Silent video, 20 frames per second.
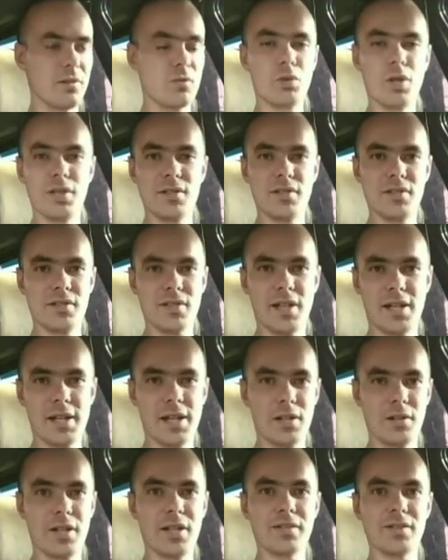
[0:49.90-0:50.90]
ну, я не
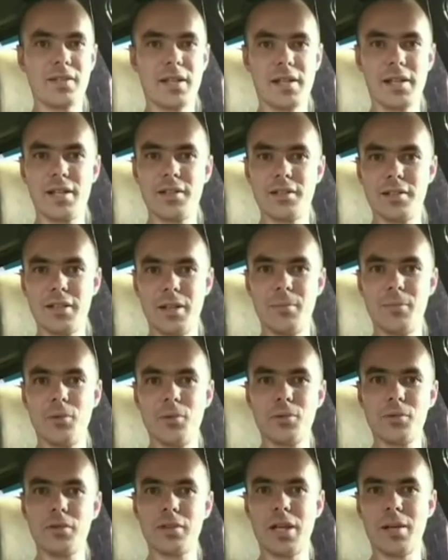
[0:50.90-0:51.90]
засоряю, да, засоряю там,
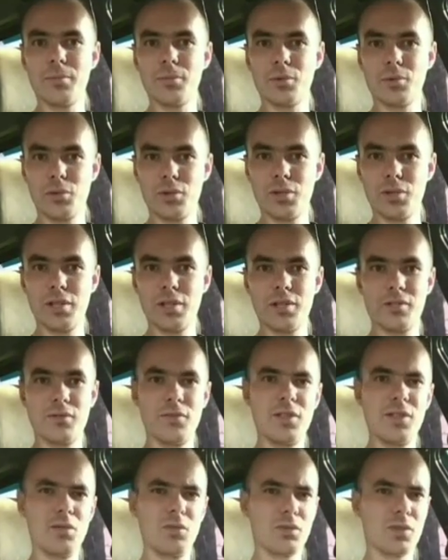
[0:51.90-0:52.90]
вот, там, другие есть
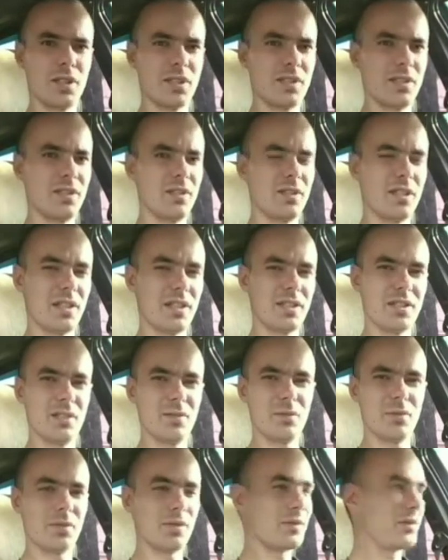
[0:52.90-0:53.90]
видео такие,
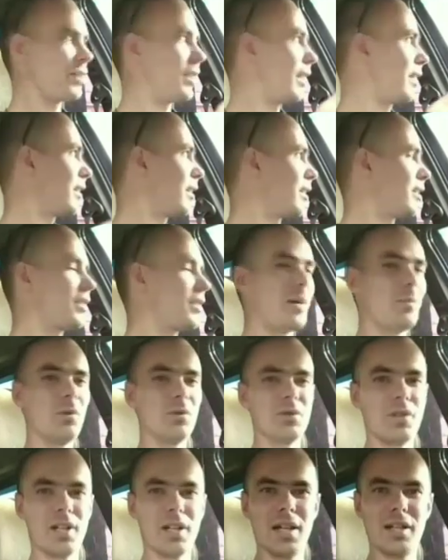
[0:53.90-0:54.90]
такие, вот, всякие, там
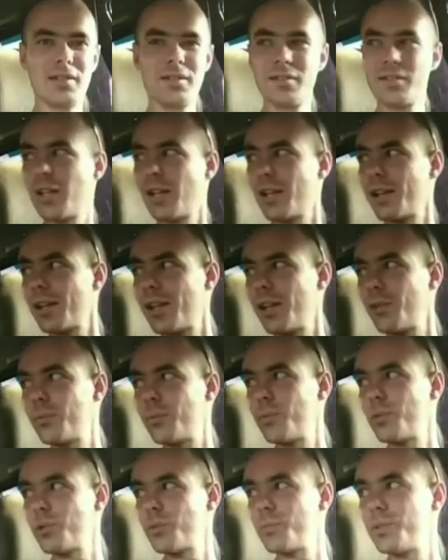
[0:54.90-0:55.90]
вот реально
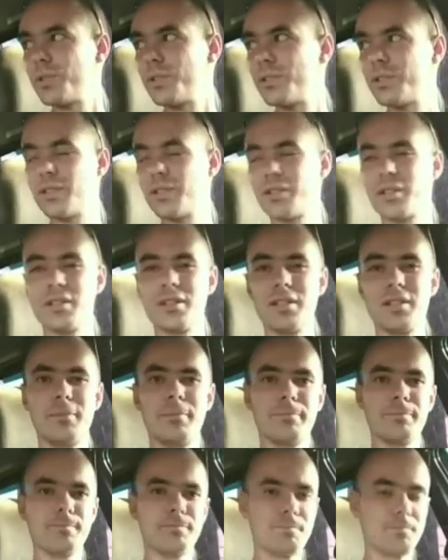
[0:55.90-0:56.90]
засоряют, может быть,
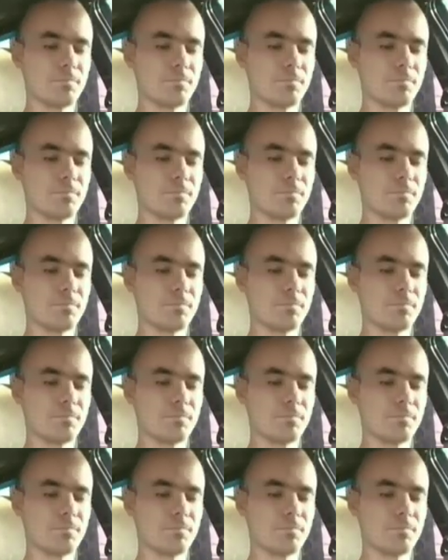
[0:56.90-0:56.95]
интернетом.